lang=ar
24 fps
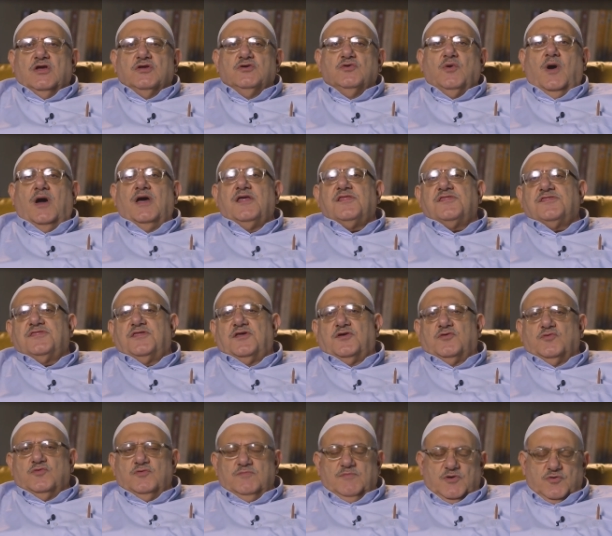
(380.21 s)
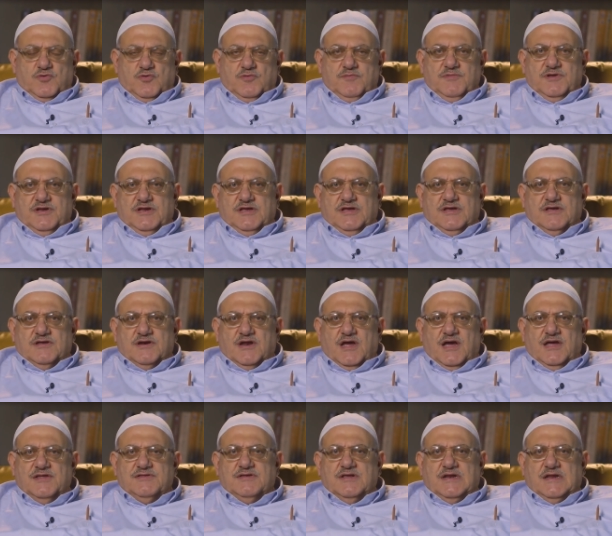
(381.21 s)
يحذر المرء من
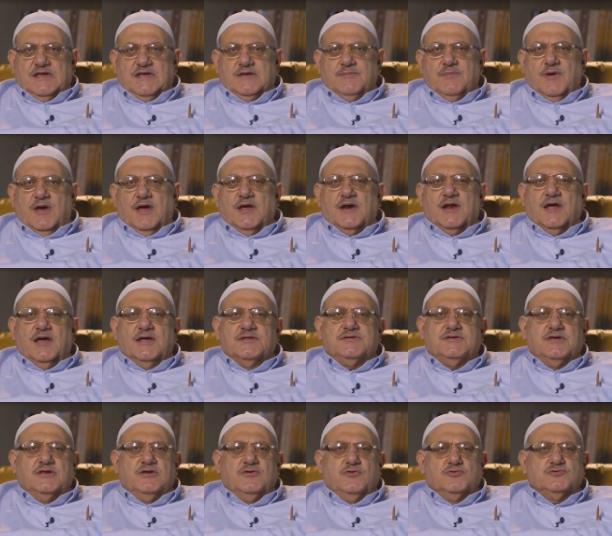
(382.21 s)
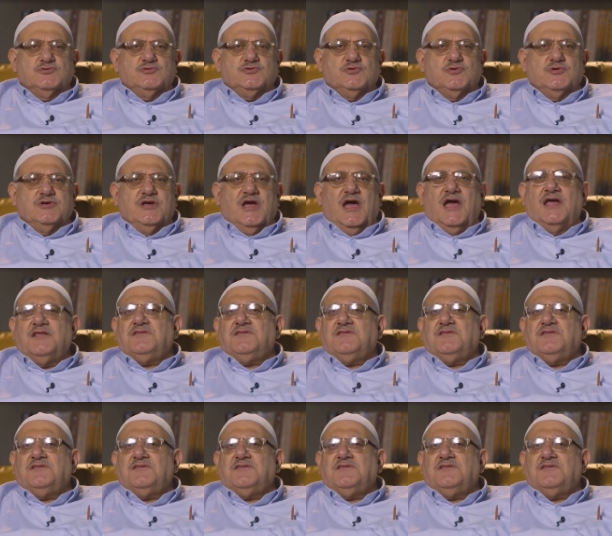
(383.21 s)
إيراد العبارات العنصرية